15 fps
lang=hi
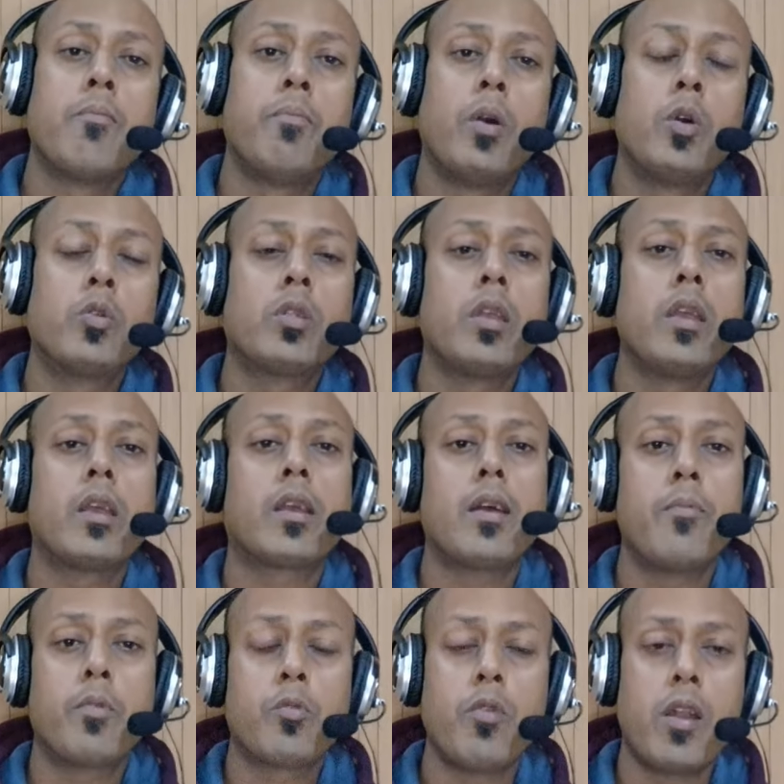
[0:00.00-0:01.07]
बहुत ही
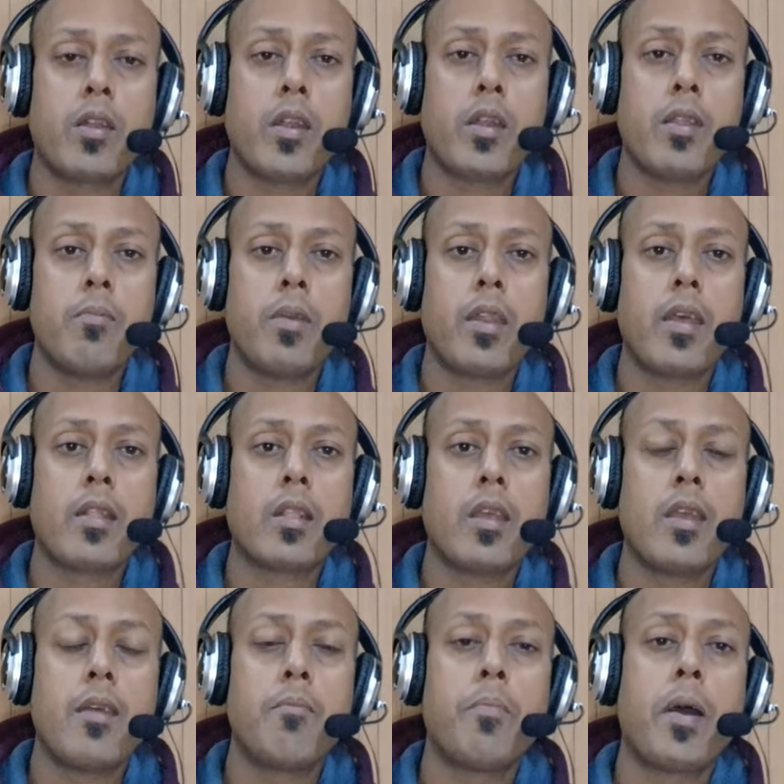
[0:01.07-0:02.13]
कम क्वांटिटी में रहते
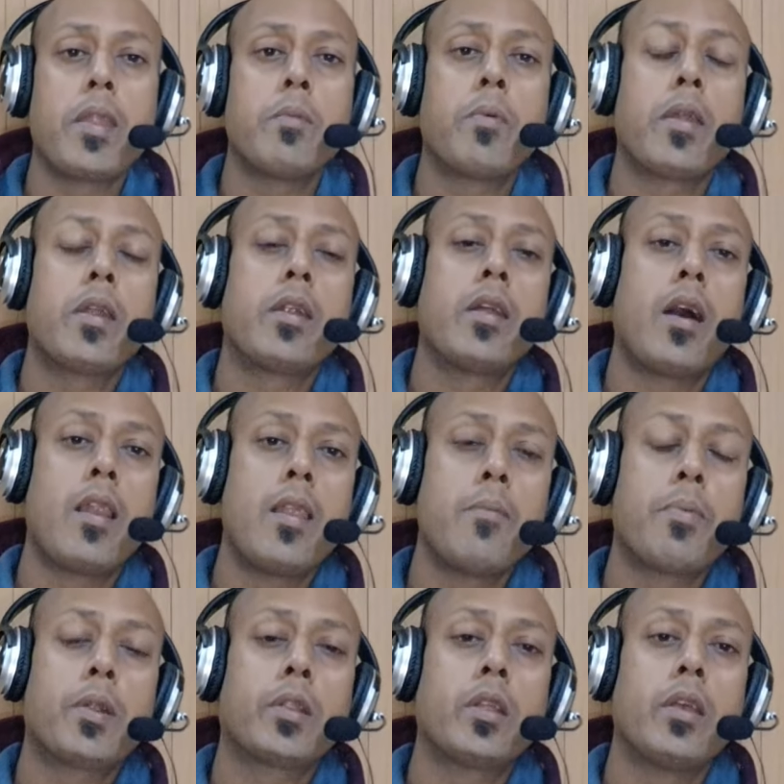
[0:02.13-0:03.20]
हैं बारी बारी डालने
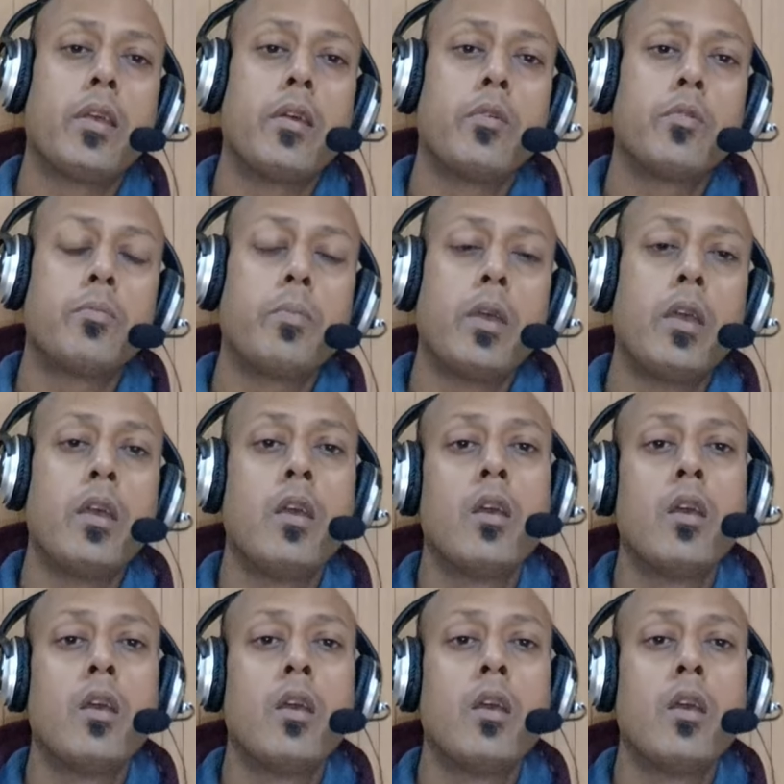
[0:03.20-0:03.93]
पड़ते हैं उनमें